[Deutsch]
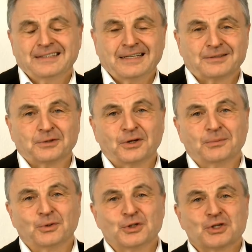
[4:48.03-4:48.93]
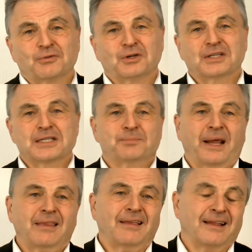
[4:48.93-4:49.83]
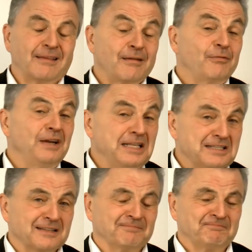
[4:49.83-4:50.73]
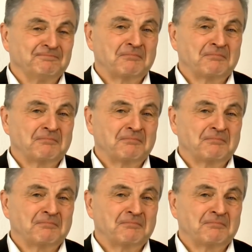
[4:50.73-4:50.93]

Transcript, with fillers: das neue modische Wort Respektrente fließen.